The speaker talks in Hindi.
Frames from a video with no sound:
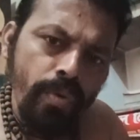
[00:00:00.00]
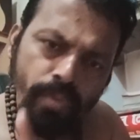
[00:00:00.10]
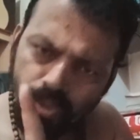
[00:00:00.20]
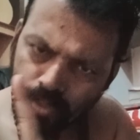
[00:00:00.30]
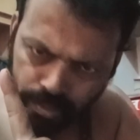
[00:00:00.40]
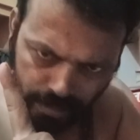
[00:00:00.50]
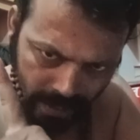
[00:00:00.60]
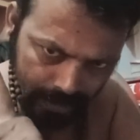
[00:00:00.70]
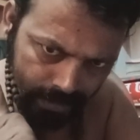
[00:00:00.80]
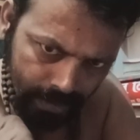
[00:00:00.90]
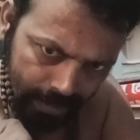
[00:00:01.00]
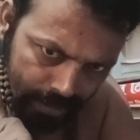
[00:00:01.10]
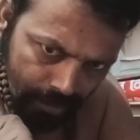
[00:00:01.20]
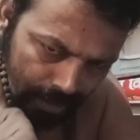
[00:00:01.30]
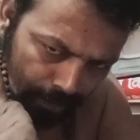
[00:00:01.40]
वो नुकसान
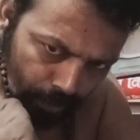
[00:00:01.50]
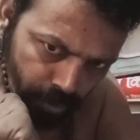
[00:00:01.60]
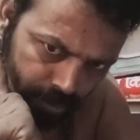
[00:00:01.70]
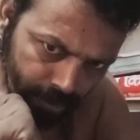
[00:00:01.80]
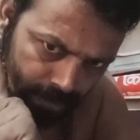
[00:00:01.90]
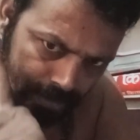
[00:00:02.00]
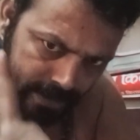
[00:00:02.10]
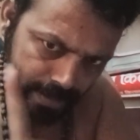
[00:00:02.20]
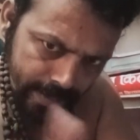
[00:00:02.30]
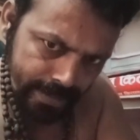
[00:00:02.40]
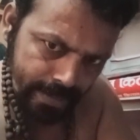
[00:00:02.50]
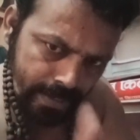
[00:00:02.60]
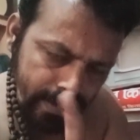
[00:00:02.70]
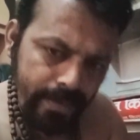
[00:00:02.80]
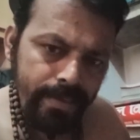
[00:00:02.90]
करने वाला पोल्यूशन नहीं
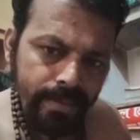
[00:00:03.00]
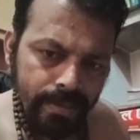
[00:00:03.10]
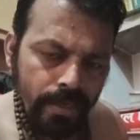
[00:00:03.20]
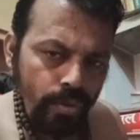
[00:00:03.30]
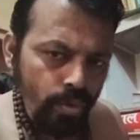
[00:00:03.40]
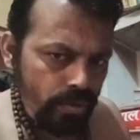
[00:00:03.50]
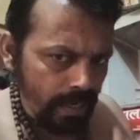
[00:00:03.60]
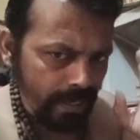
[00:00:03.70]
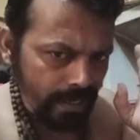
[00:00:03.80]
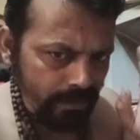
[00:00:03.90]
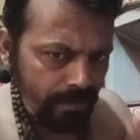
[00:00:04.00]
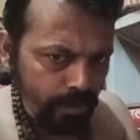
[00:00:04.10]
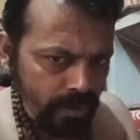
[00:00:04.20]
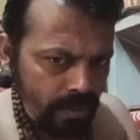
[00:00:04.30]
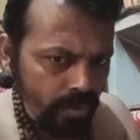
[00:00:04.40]
है नुकसान करने वाला
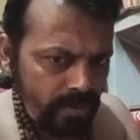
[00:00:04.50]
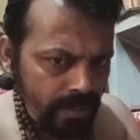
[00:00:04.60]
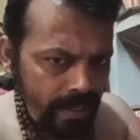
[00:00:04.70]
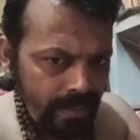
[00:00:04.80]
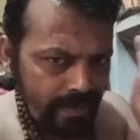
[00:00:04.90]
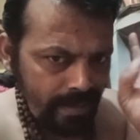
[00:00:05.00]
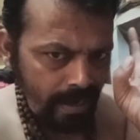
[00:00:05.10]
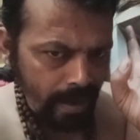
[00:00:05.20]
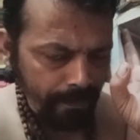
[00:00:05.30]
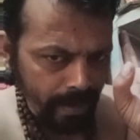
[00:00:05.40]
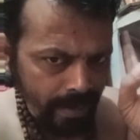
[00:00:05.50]
पोल्यूशन कौन सा है आपका